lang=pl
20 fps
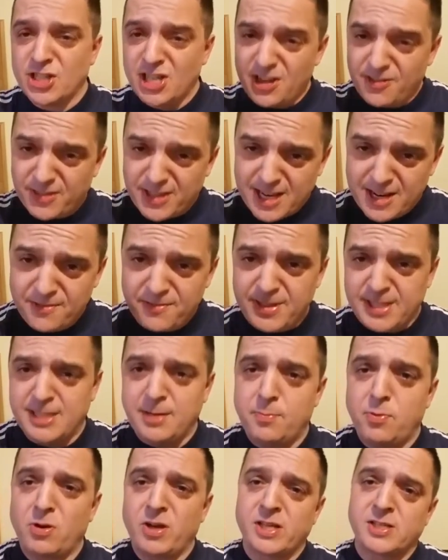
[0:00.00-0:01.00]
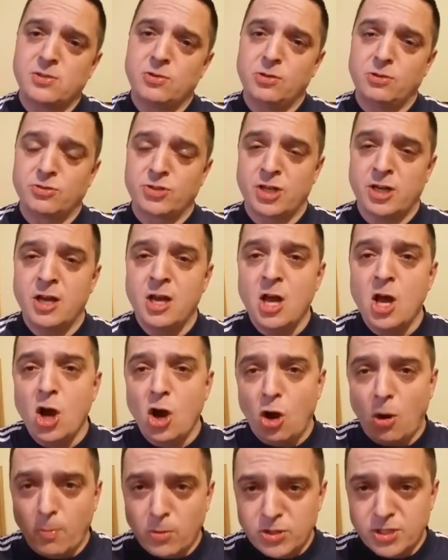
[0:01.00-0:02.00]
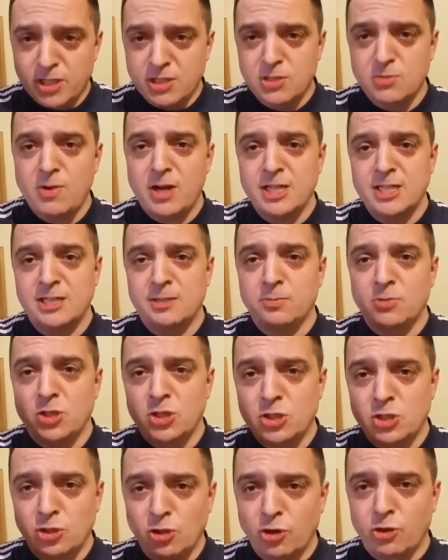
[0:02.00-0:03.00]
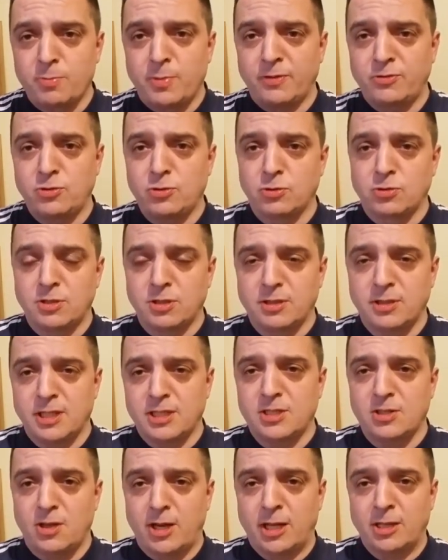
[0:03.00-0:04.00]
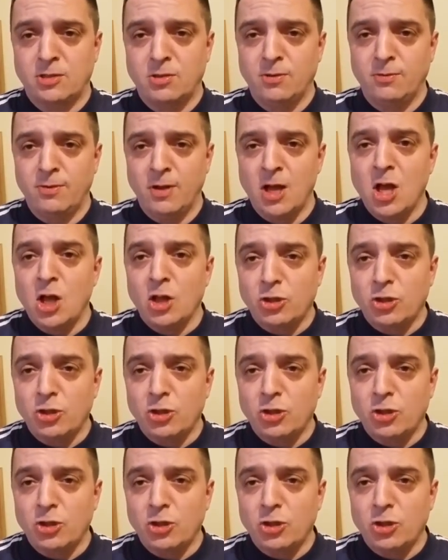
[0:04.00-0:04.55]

Jeżeli w telewizji pokazują, że homoseksualizm to jest norma wśród nastolatków,